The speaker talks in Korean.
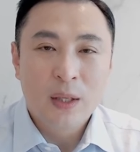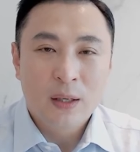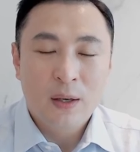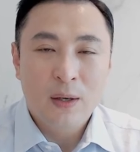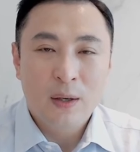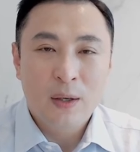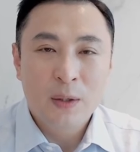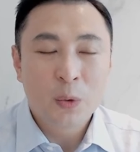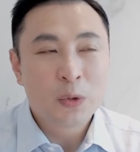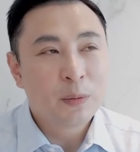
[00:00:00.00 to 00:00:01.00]
어,
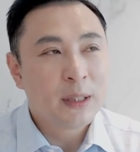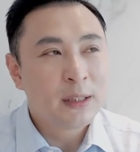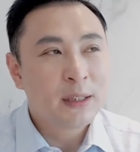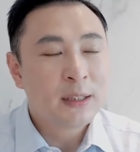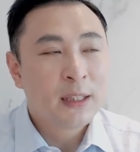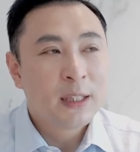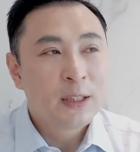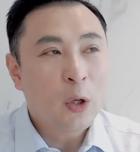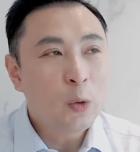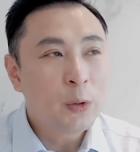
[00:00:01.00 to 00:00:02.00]
요즘에는
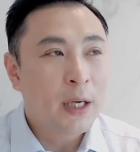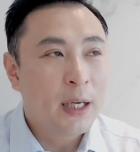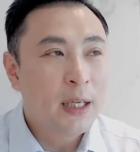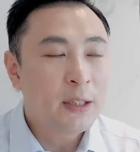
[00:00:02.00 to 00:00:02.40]
서울의